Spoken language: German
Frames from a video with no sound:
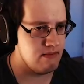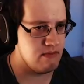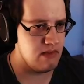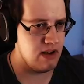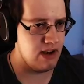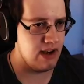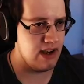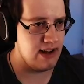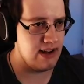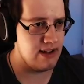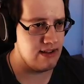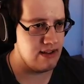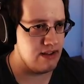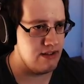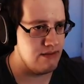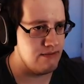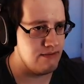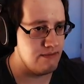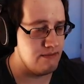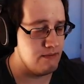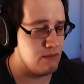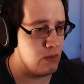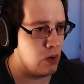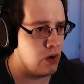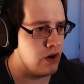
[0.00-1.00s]
relativ
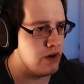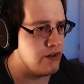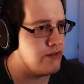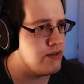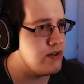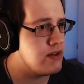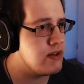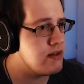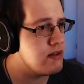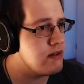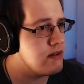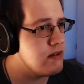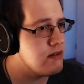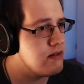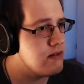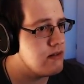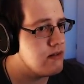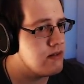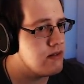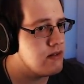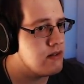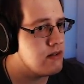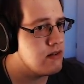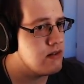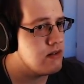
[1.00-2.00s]
häufig
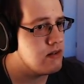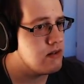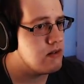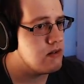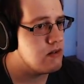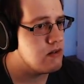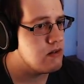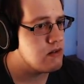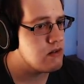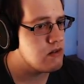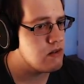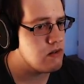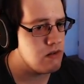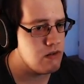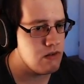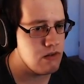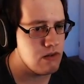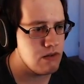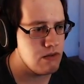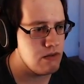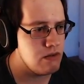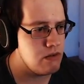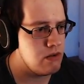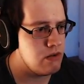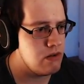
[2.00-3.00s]
so
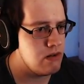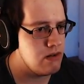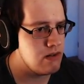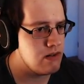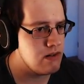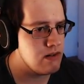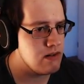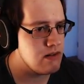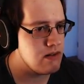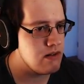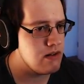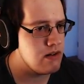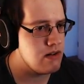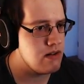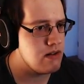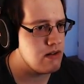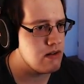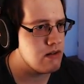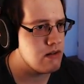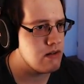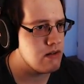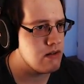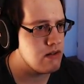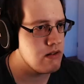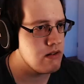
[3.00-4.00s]
gefühlt, dass da in der
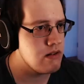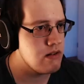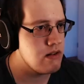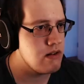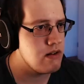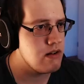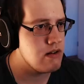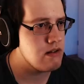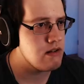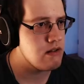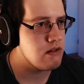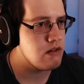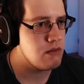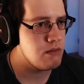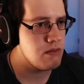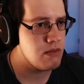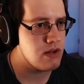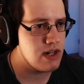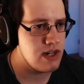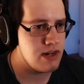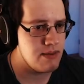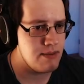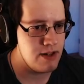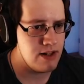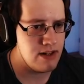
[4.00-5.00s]
Küche ein Geist
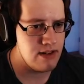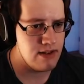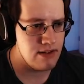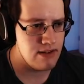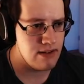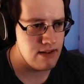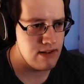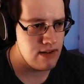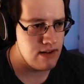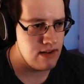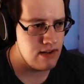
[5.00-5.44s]
rumgammelt.